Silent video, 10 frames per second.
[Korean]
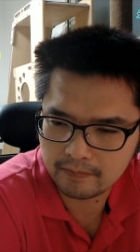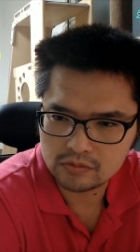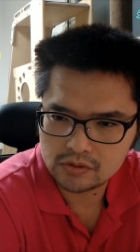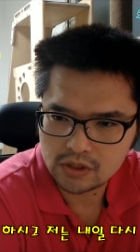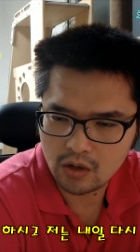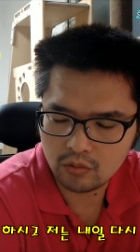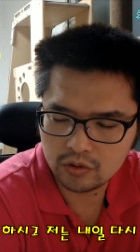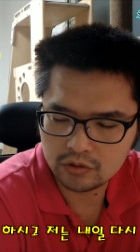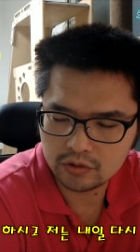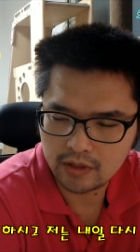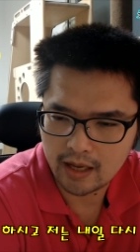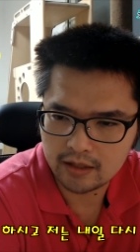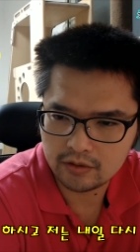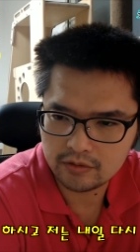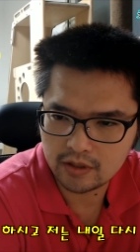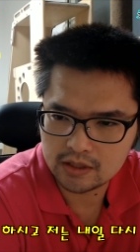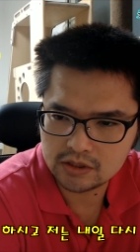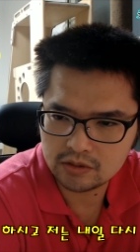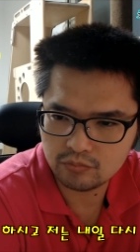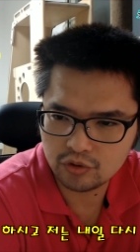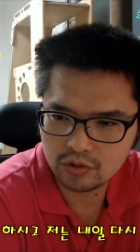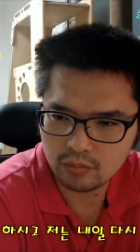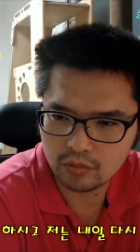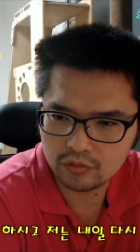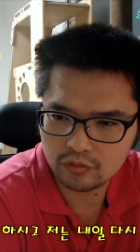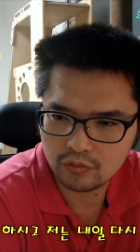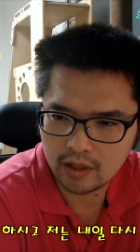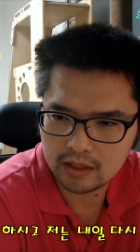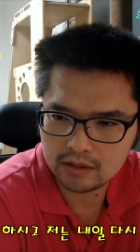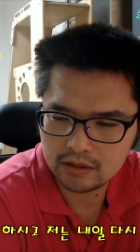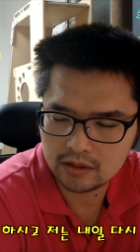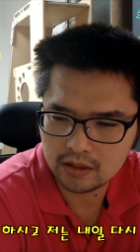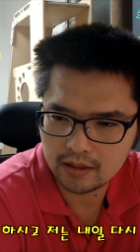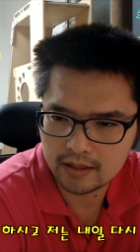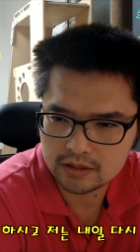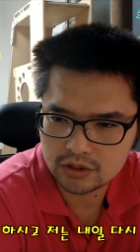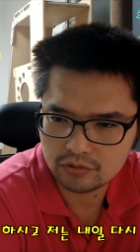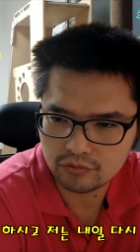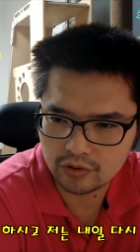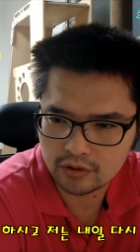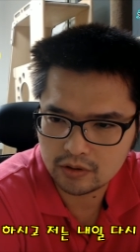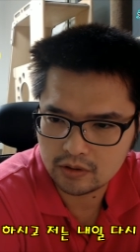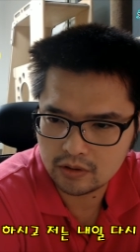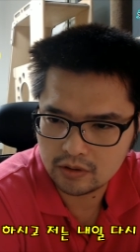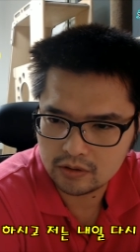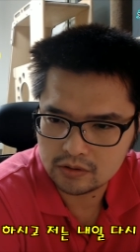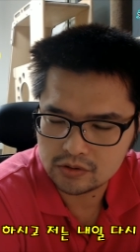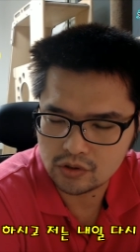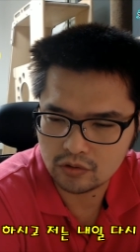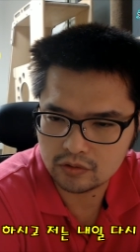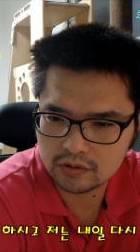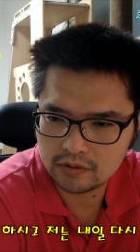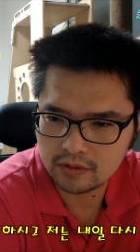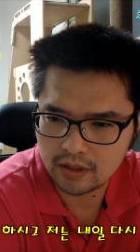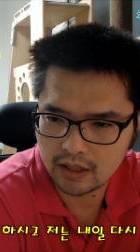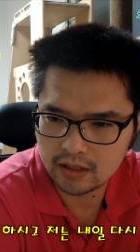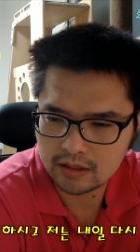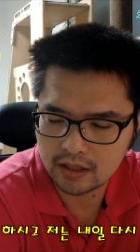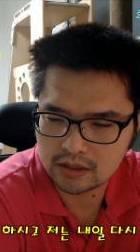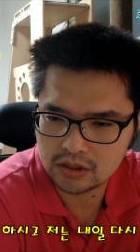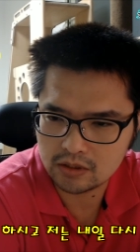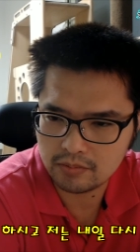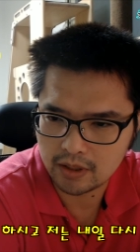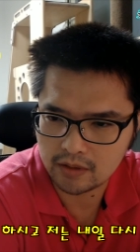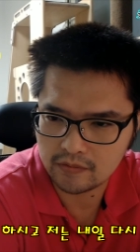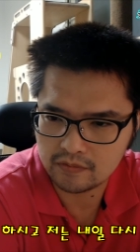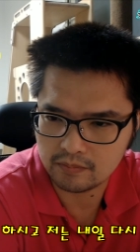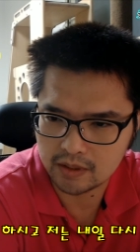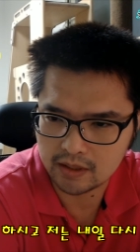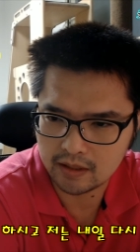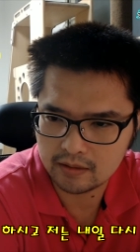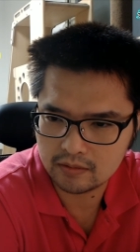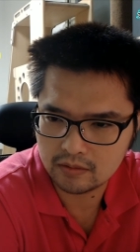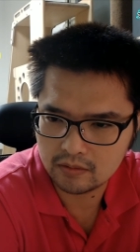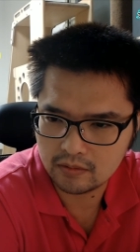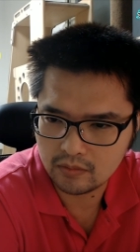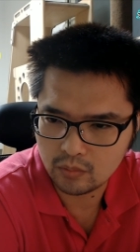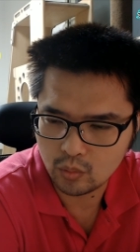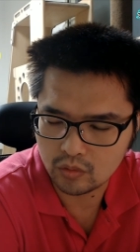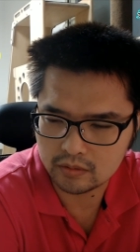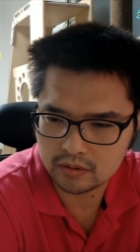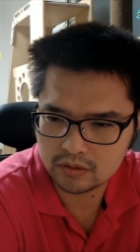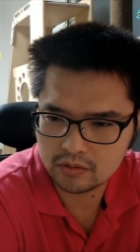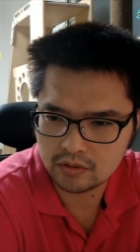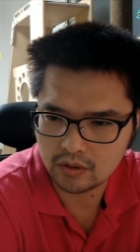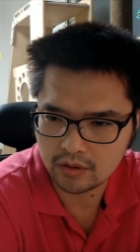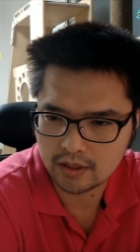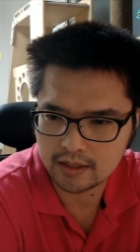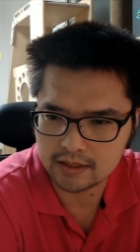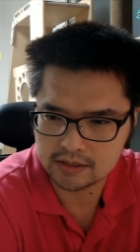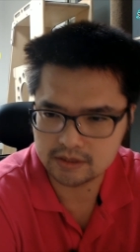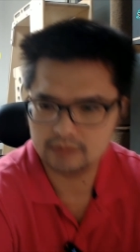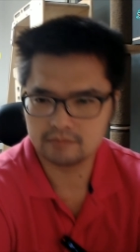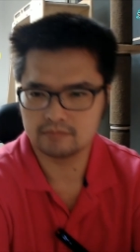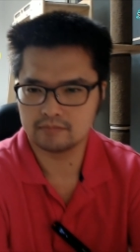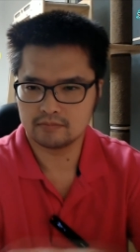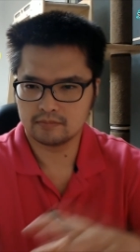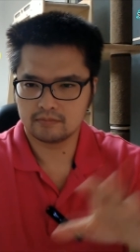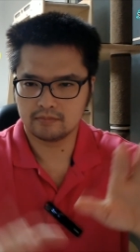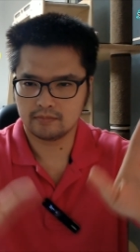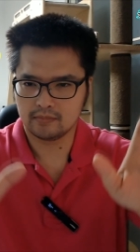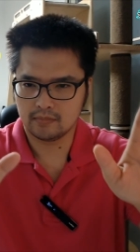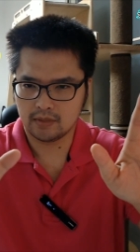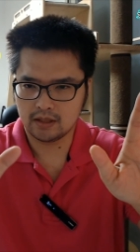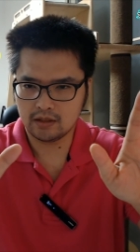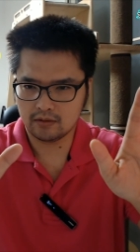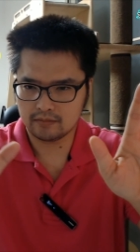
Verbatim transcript: 자, 오늘도 다이어트 하시는 분들 모두 화이팅 하시고요. 저는 내일 다시 뵙겠습니다. 오늘은 여기까지. 안녕.